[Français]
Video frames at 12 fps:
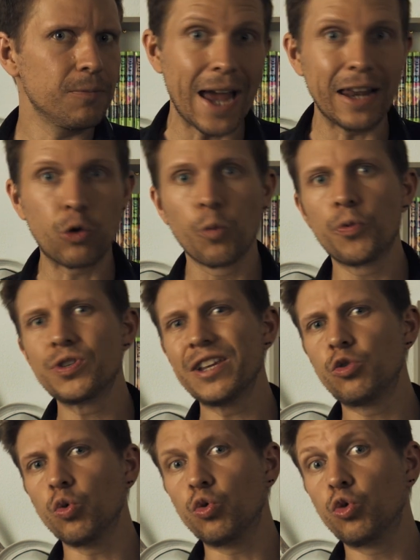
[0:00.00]
Elle est composée
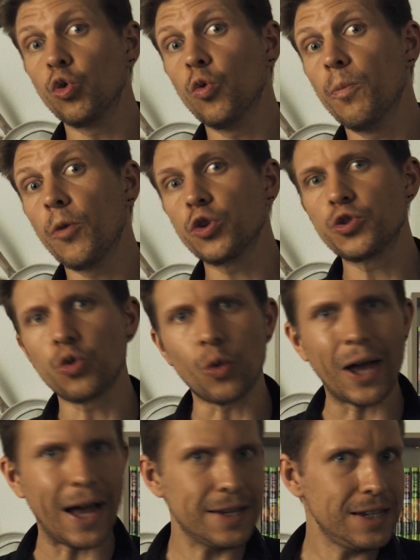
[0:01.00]
de deux morceaux de
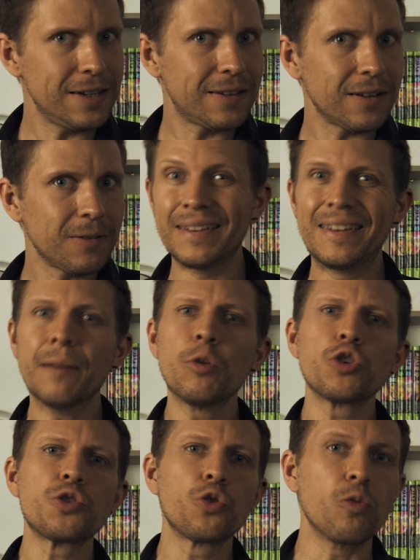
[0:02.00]
granit, d'un
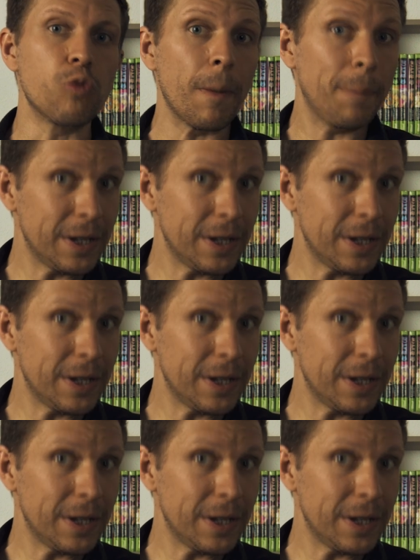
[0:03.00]
morceau de bois